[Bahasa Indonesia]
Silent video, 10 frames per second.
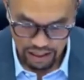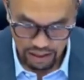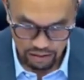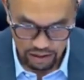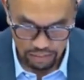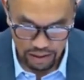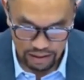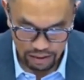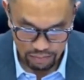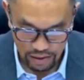anggota
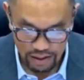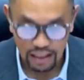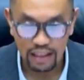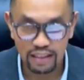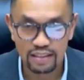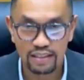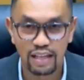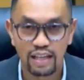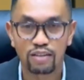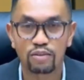partai politik
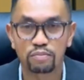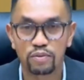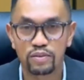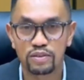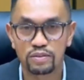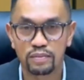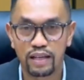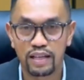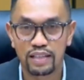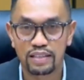ataupun
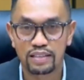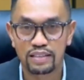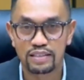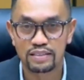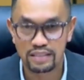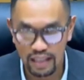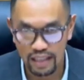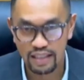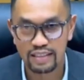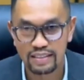sebagai
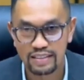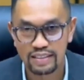caleg.